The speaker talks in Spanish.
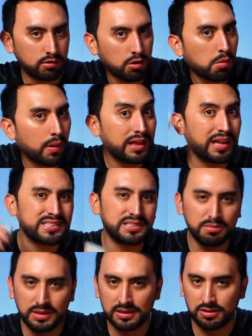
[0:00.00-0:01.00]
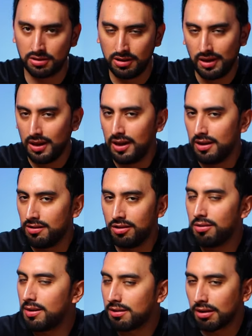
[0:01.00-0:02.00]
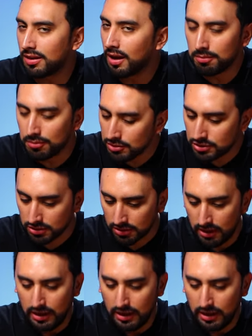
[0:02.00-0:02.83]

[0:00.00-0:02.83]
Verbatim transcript: como al crecimiento, no va a cortar mucho.